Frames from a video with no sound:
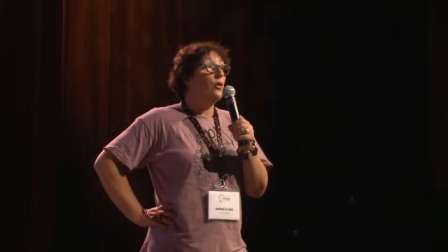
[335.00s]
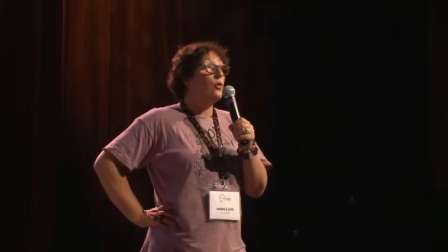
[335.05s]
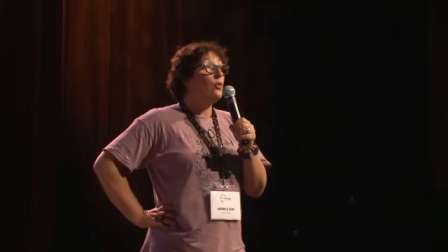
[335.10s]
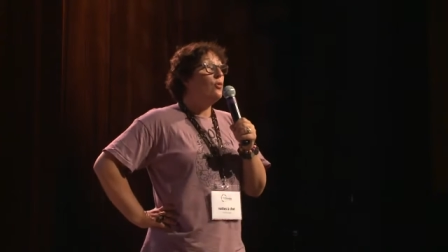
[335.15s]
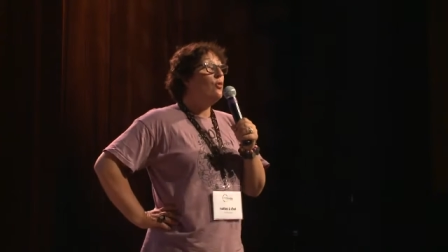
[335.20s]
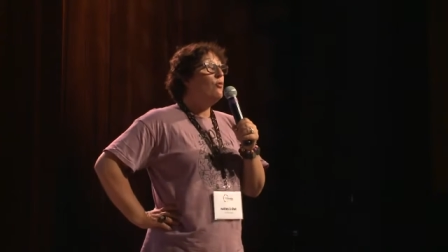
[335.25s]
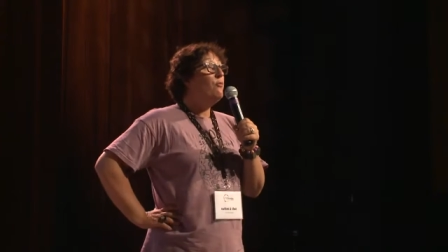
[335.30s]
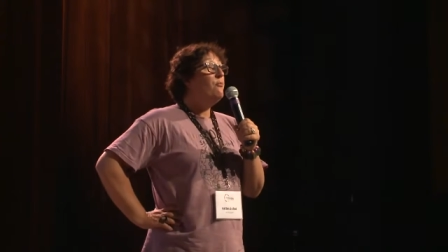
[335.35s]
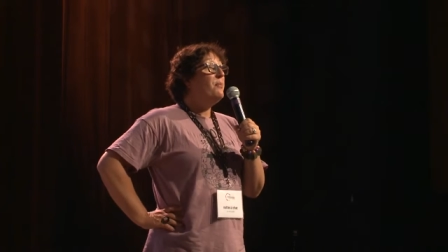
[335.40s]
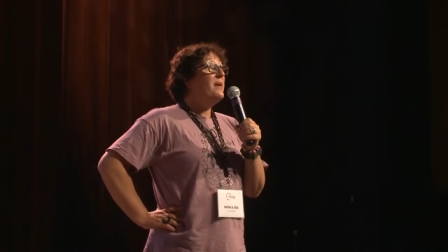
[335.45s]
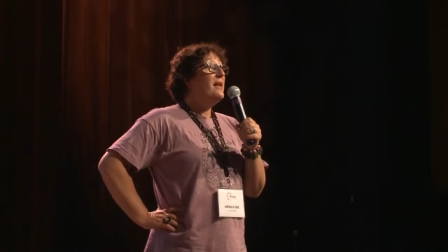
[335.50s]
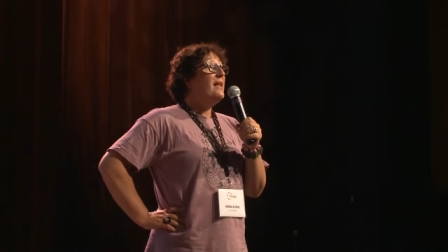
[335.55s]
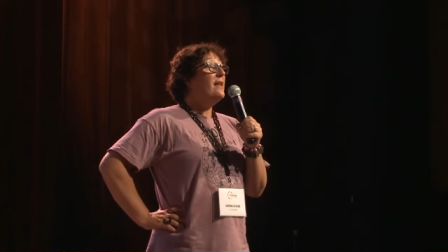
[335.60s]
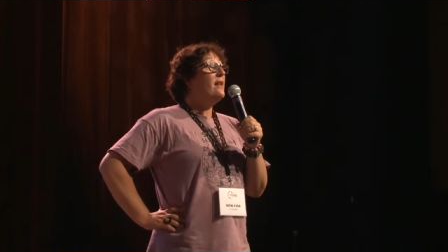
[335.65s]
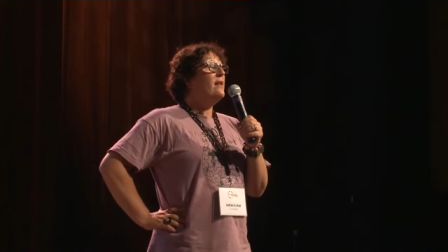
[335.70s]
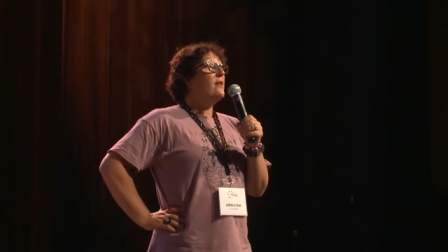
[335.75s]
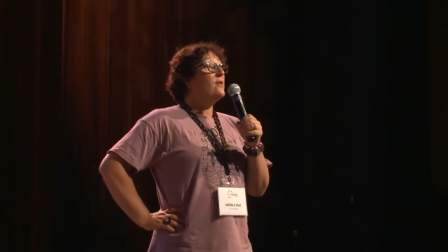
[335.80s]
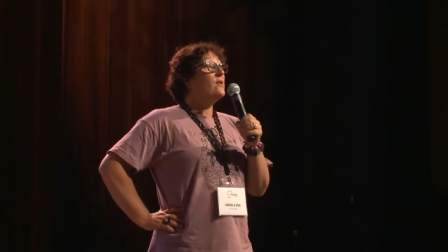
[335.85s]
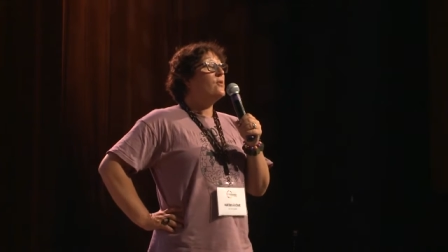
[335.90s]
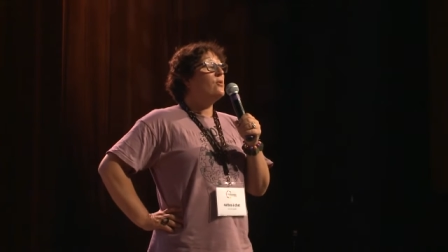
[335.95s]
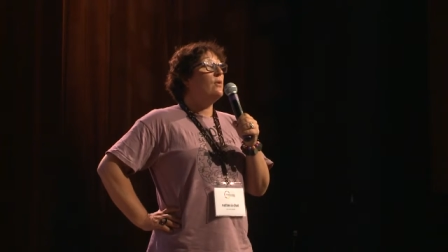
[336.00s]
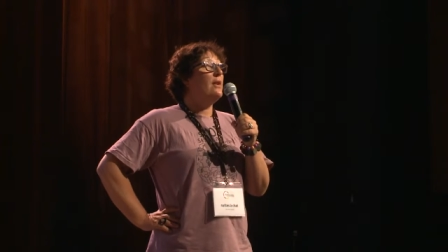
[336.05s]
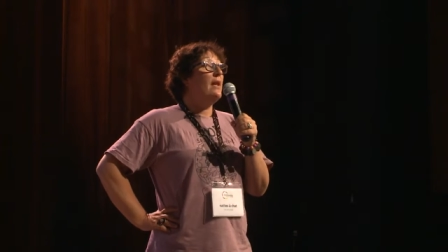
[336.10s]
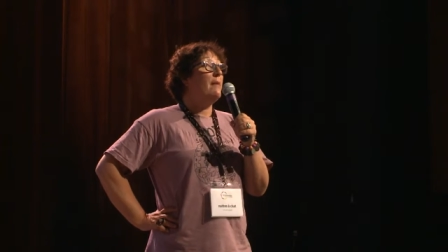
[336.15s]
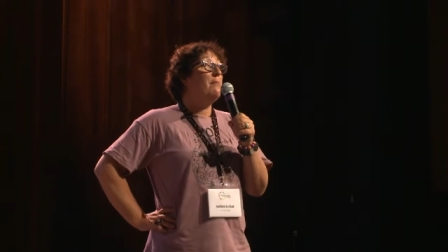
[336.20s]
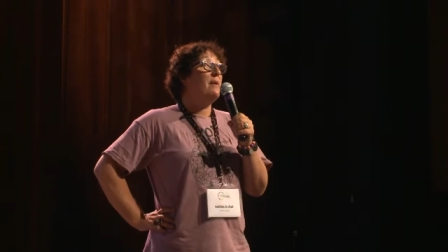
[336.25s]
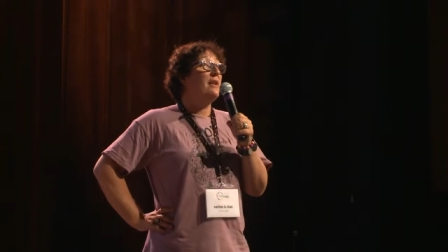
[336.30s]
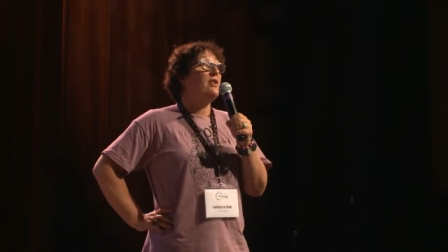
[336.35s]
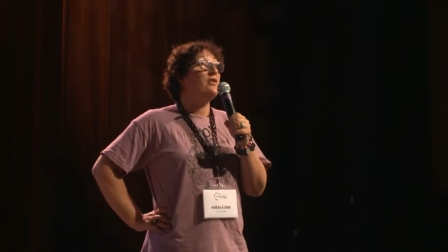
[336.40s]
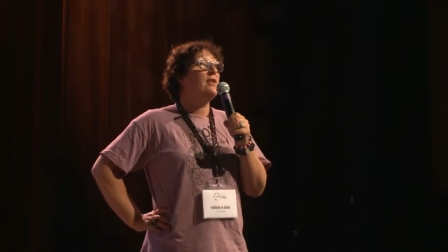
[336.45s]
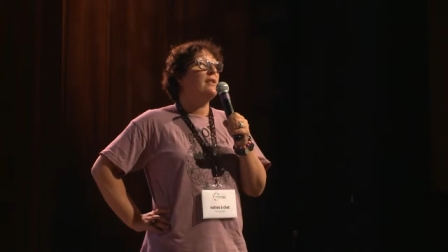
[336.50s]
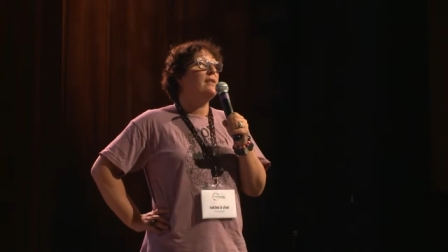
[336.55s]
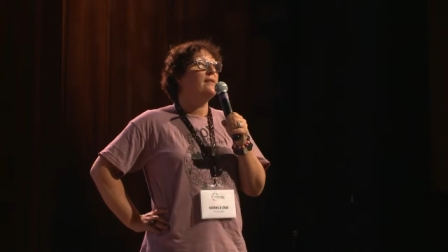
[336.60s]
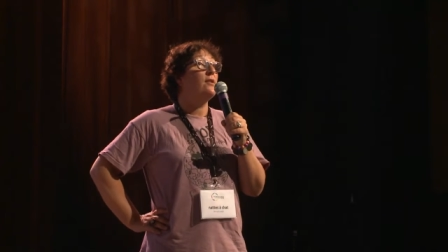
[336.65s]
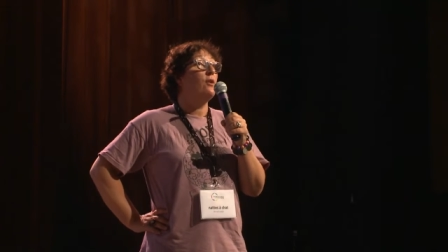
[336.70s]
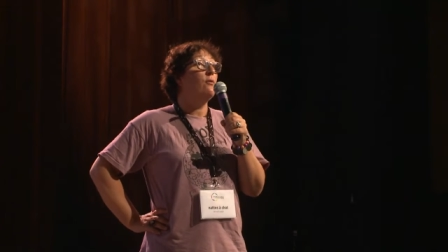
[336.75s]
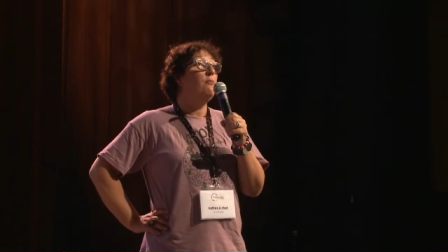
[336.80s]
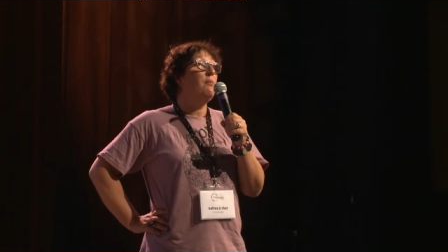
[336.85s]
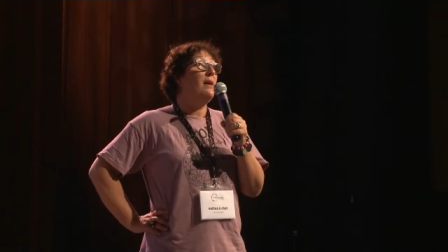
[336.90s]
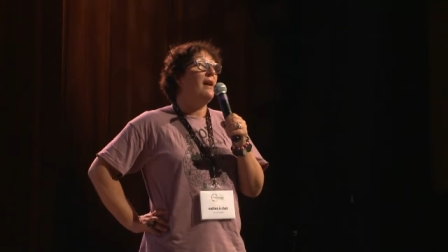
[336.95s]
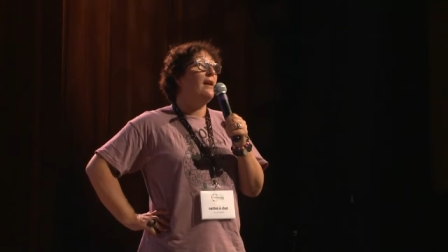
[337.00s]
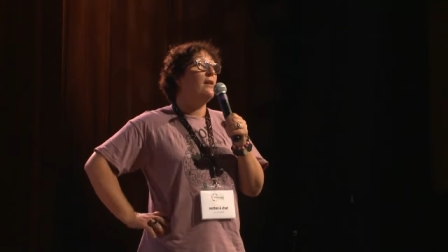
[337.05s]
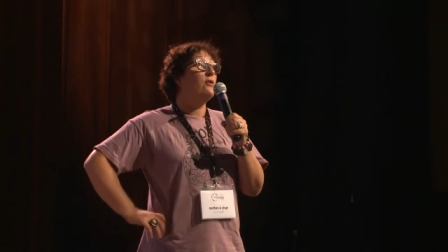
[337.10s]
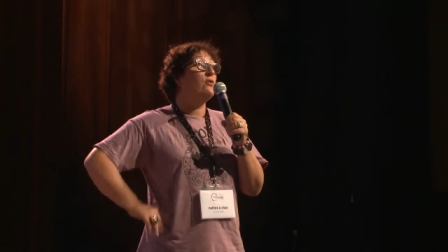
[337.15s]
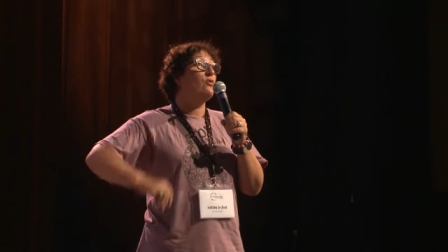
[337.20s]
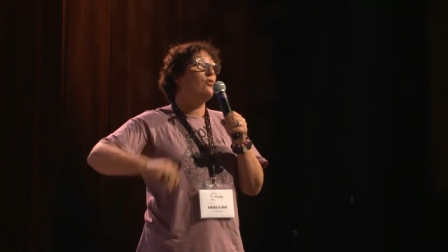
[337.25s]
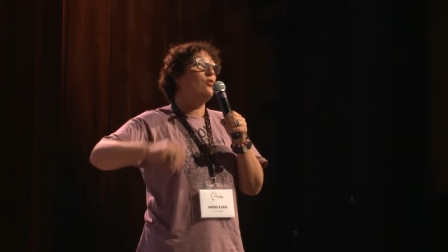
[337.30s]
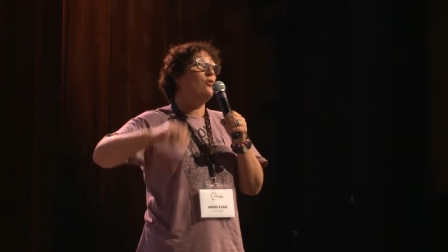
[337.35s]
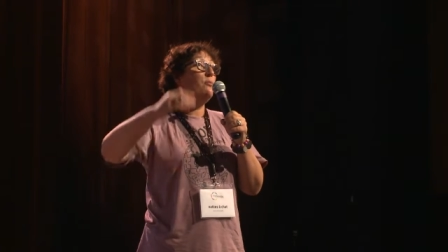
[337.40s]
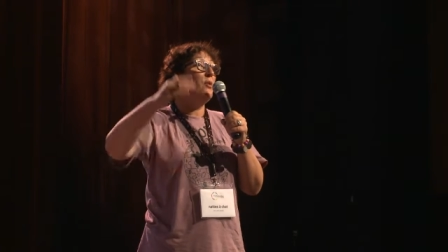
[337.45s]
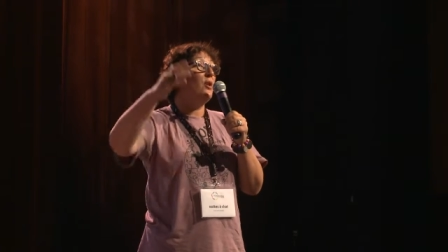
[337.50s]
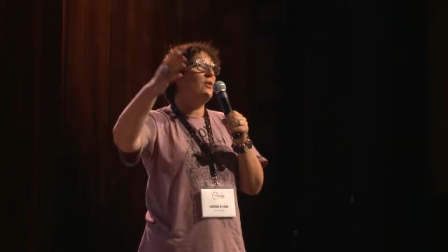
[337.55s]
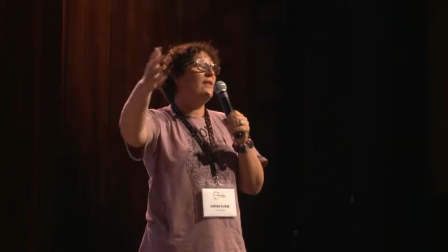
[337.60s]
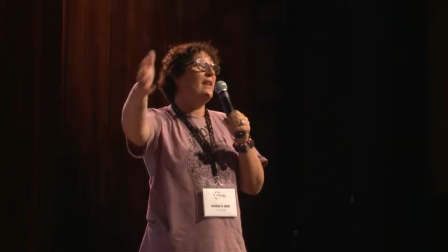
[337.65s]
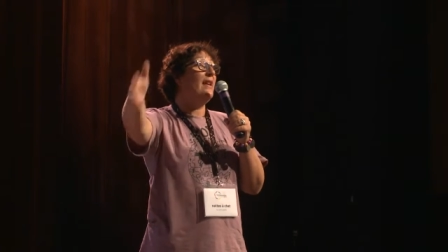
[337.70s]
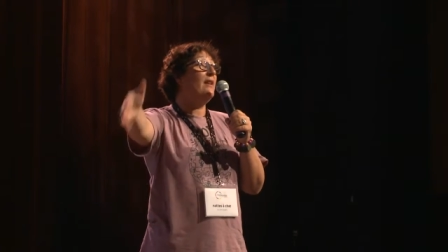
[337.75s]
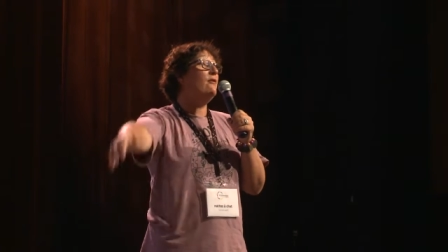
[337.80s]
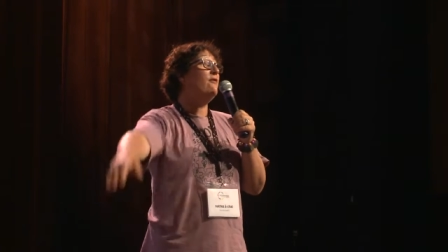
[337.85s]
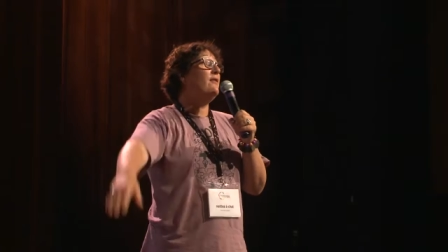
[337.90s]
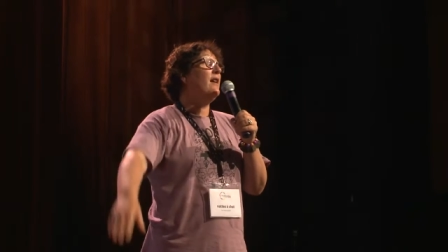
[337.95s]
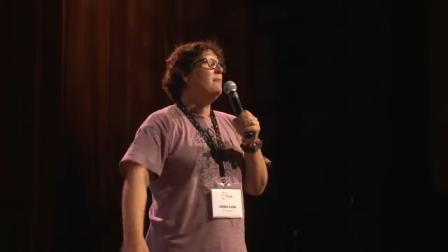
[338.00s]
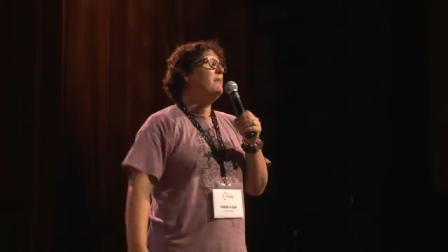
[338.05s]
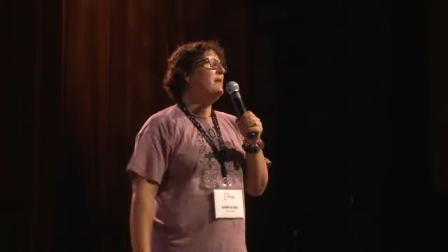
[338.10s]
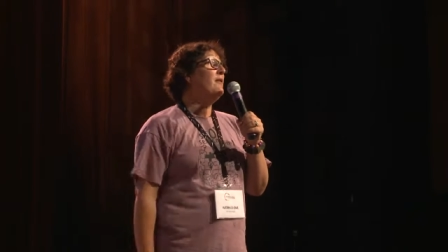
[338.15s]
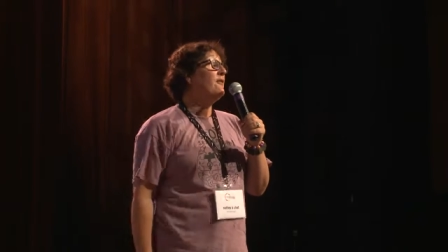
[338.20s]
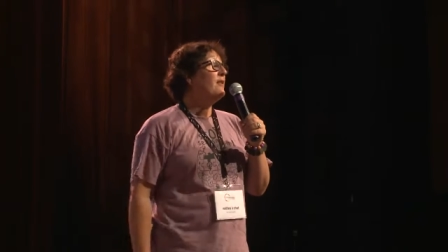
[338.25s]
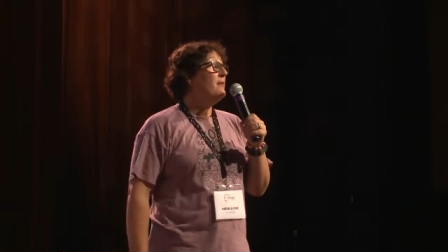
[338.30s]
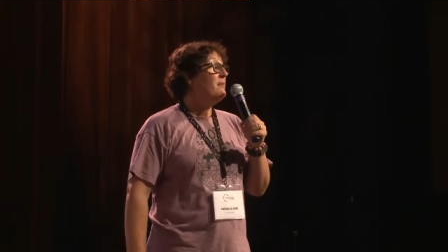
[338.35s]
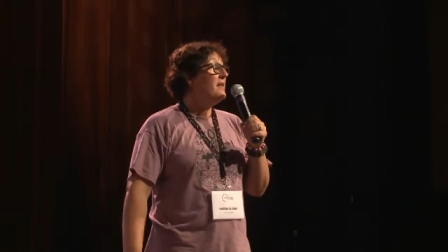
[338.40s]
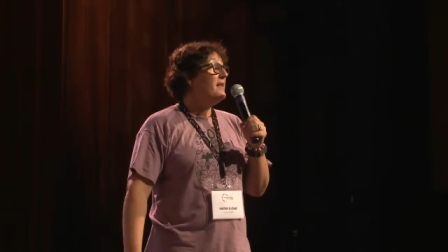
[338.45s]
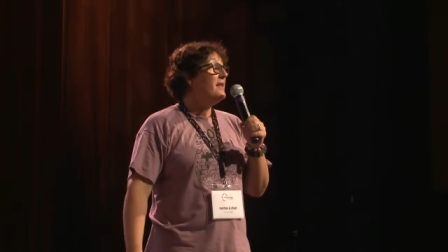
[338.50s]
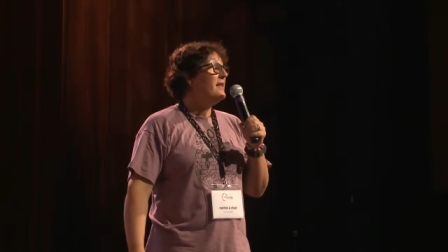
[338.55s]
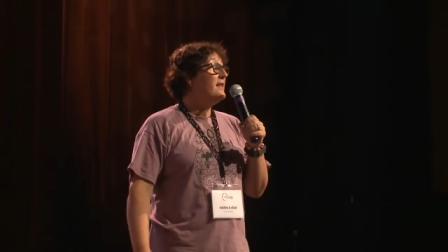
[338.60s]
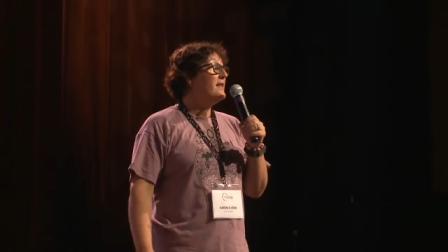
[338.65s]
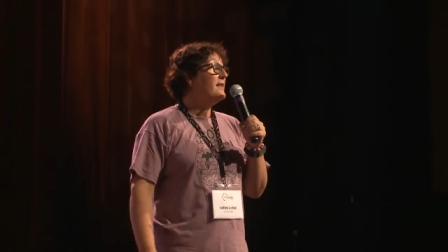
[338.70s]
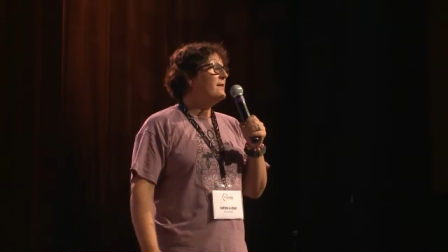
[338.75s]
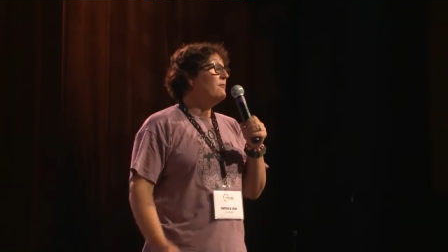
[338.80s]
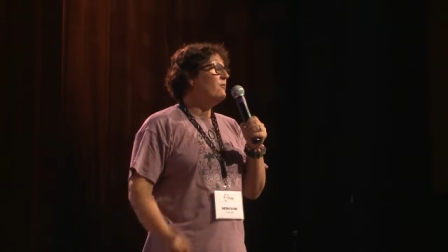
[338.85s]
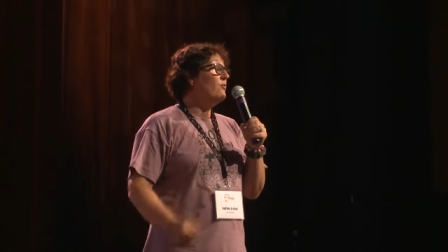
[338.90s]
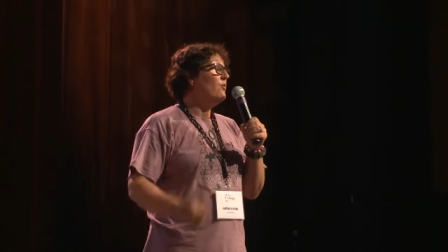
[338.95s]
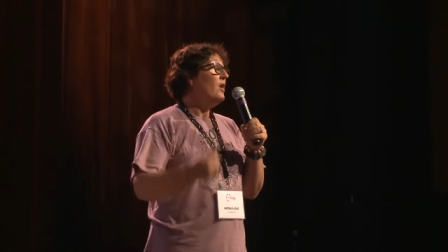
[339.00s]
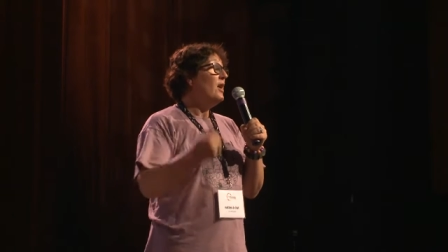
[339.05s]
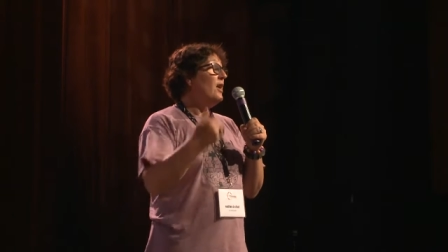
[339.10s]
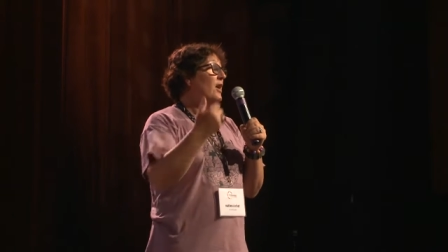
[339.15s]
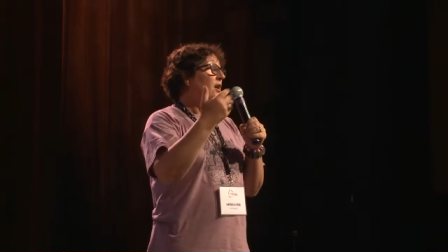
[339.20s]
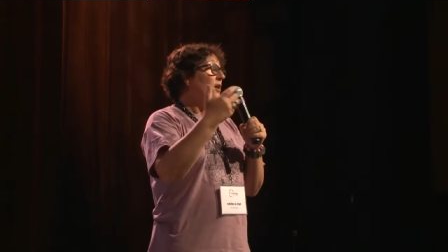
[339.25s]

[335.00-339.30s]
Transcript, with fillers: regroupées sur la page des 100 pages ou le portail Femmes et Féminisme ou